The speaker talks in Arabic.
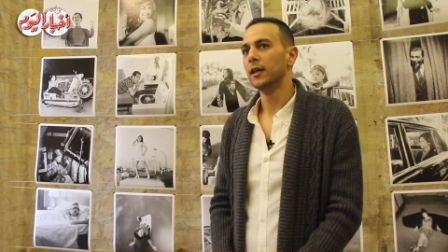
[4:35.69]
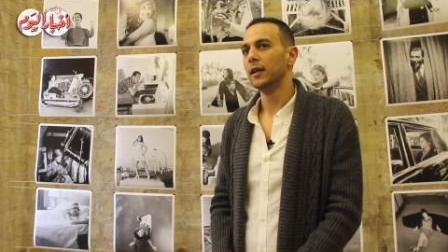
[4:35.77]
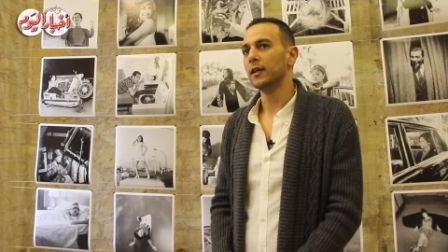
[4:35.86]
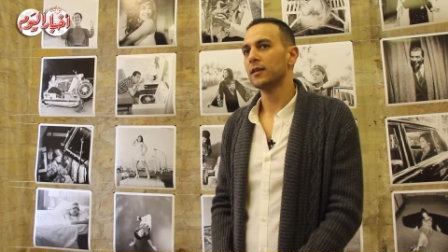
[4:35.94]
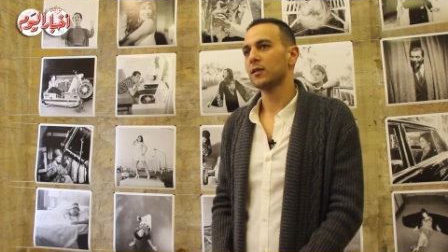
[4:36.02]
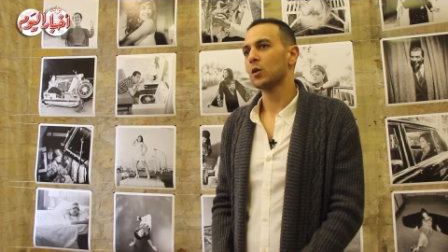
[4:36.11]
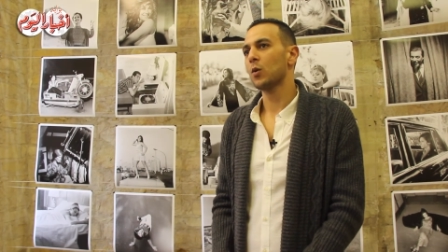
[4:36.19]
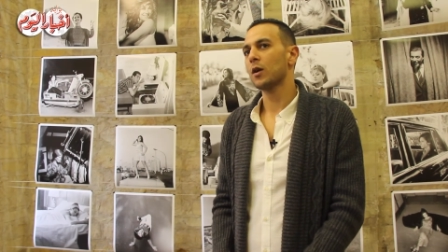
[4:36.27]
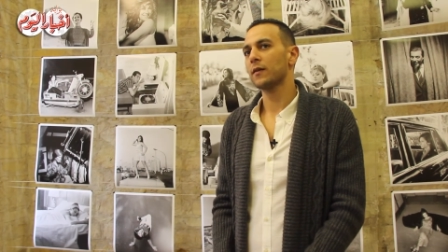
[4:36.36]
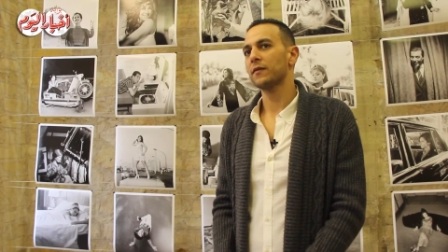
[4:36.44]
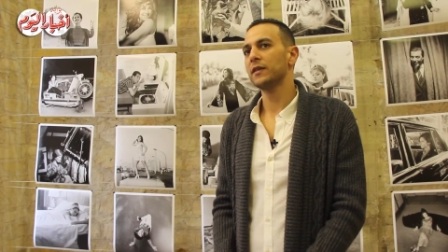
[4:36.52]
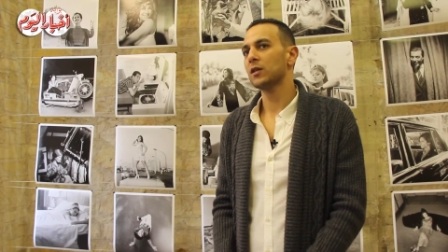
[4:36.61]
لان
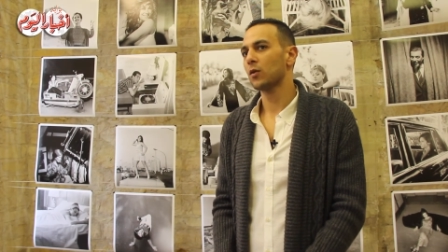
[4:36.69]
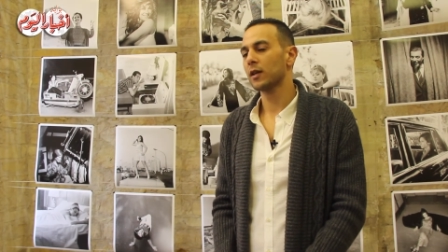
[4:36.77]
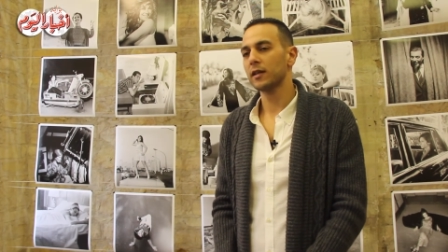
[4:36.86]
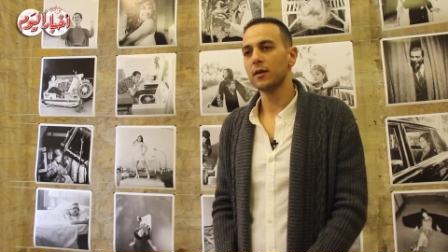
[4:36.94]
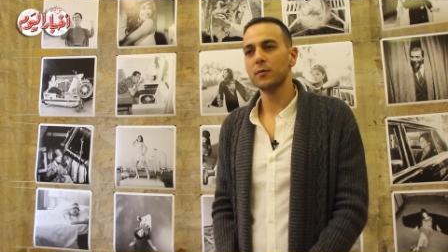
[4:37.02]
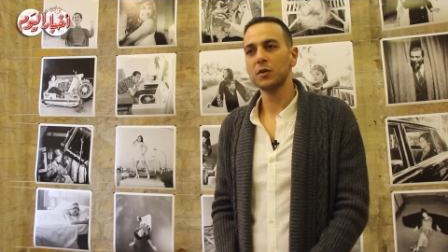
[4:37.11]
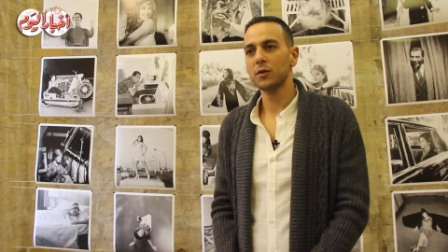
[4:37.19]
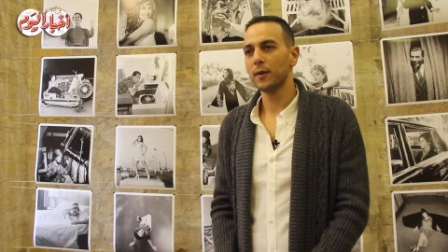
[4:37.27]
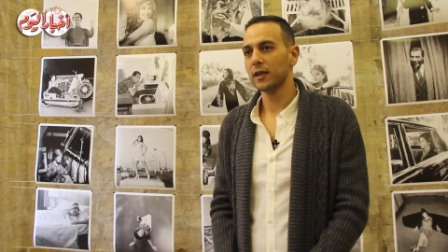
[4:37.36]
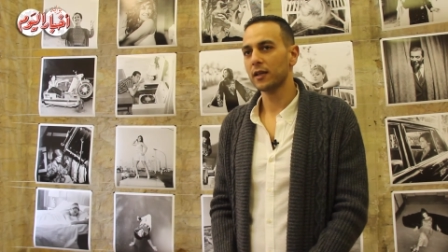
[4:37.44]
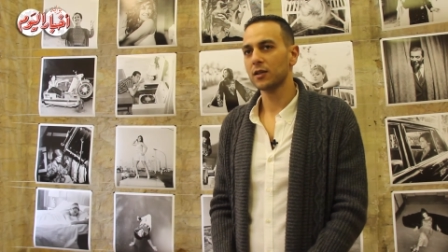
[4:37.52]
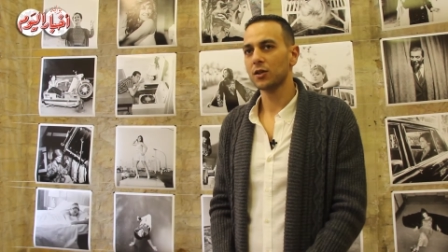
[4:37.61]
الصور في صور كتير مش
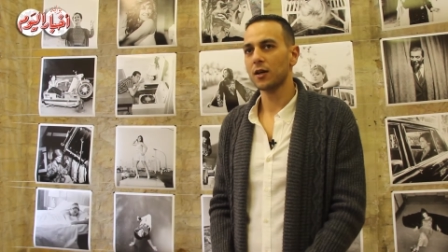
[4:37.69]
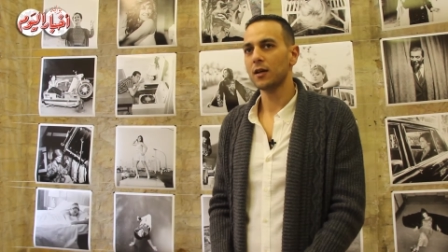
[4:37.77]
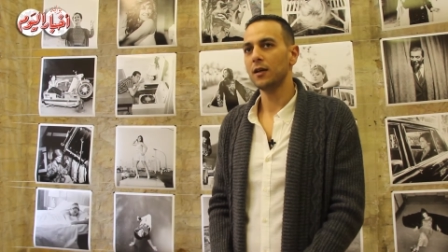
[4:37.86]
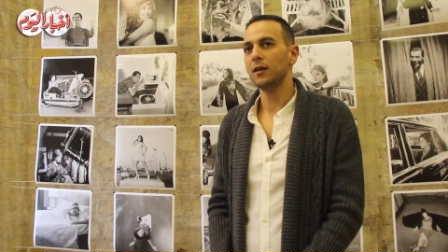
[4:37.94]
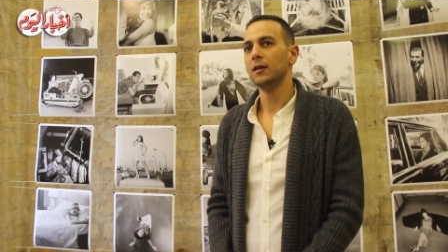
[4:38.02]
محتاجه شرح